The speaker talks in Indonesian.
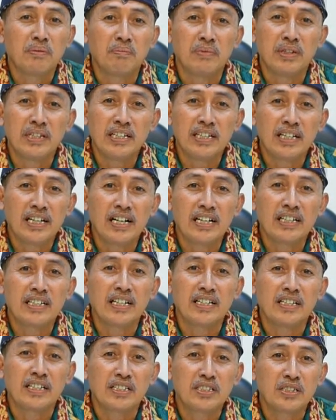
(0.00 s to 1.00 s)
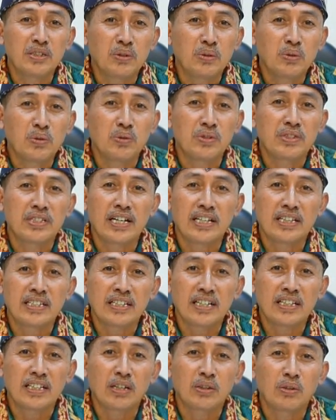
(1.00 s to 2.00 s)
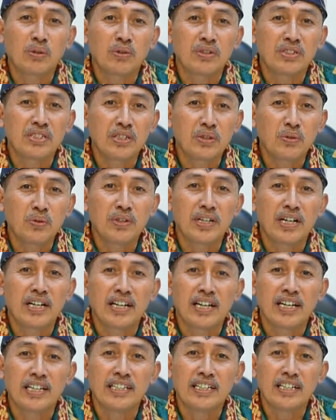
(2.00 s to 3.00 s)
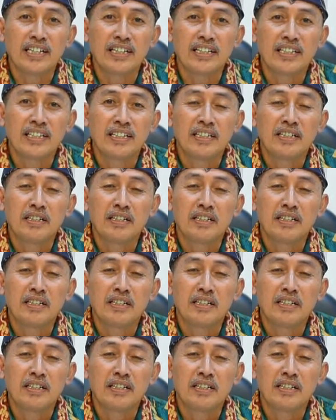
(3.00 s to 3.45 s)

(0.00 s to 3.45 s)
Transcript: meninggal dan resiko cacat atau resiko yang lainnya